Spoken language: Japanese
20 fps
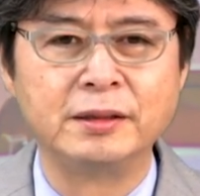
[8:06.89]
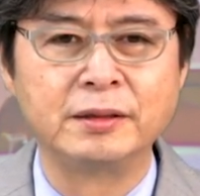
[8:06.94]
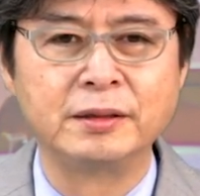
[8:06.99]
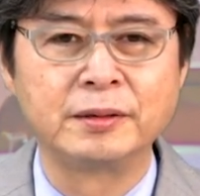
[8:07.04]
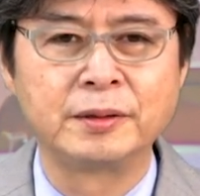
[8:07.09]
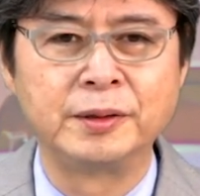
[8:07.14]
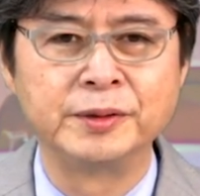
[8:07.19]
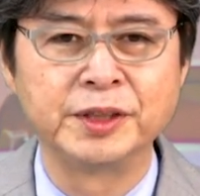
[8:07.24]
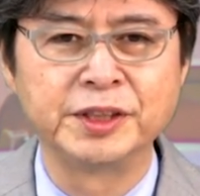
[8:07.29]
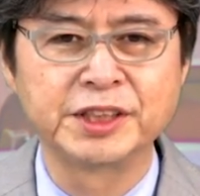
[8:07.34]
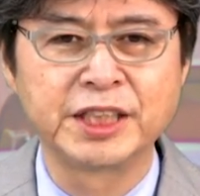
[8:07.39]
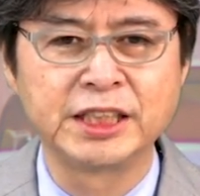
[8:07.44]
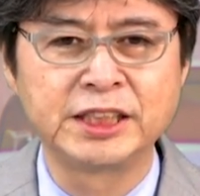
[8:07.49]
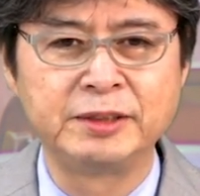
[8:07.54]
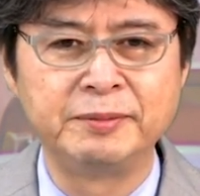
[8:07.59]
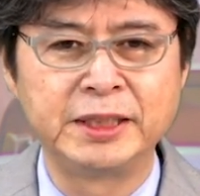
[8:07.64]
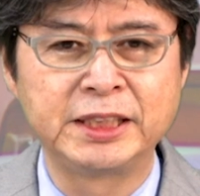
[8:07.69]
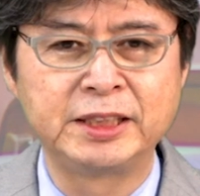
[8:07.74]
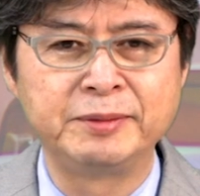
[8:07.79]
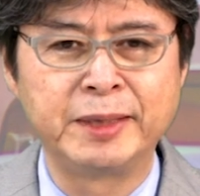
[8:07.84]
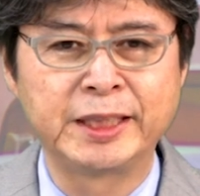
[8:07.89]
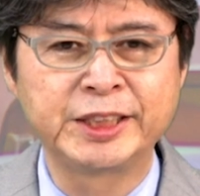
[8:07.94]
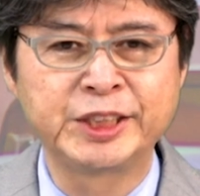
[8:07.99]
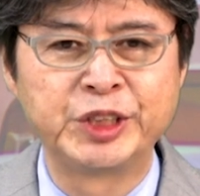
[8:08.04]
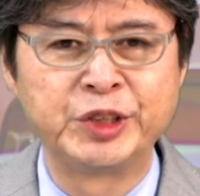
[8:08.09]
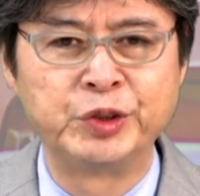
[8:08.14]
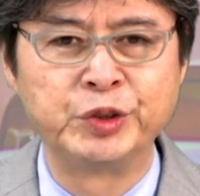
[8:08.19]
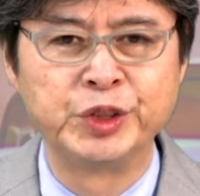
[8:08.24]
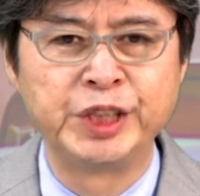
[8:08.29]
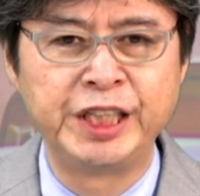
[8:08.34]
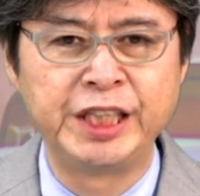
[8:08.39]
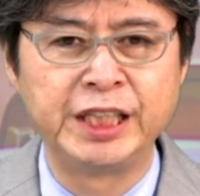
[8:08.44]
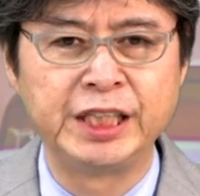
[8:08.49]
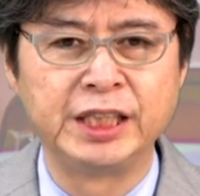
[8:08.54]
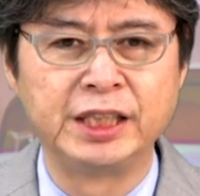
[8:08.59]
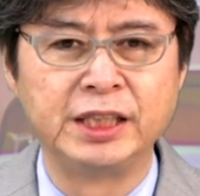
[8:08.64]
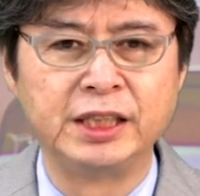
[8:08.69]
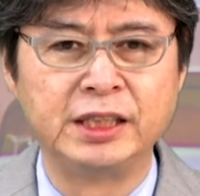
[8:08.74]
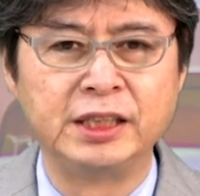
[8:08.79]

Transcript: この図が示しますように